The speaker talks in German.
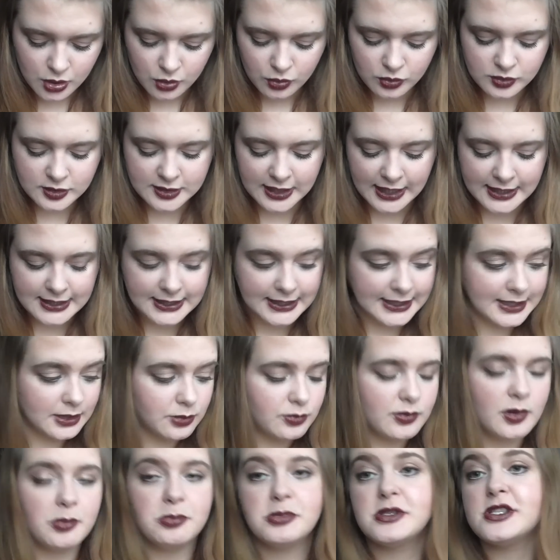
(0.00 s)
Und dann
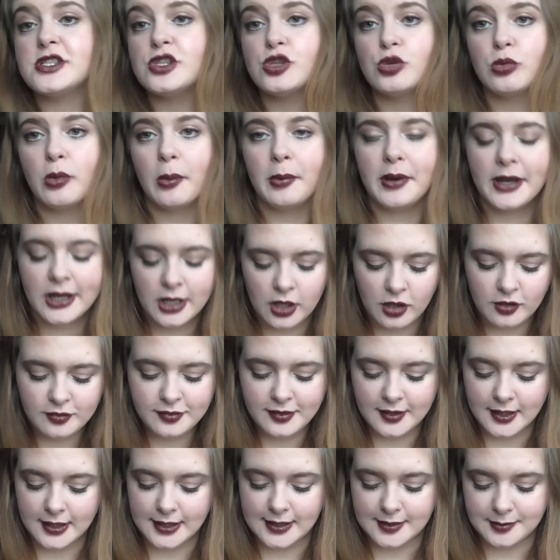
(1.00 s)
reden wir ein bisschen über mein
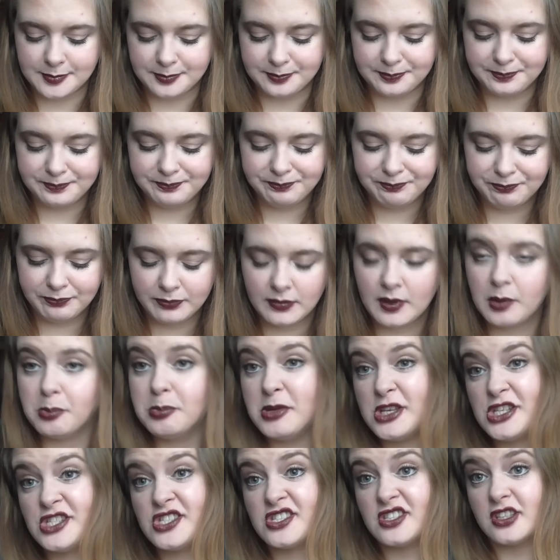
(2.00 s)
Kaufverhalten. Ein
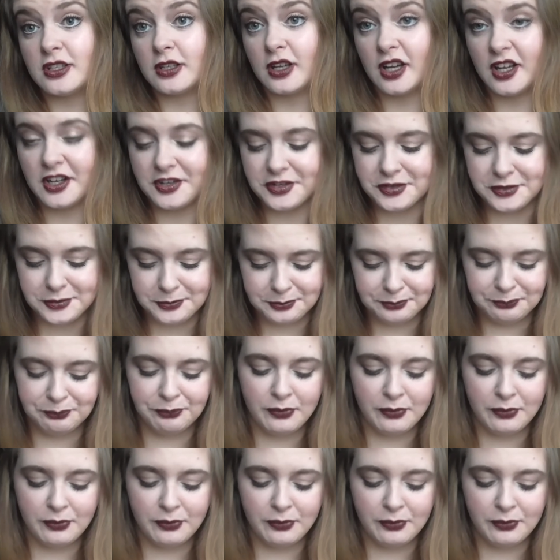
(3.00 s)
bisschen halt.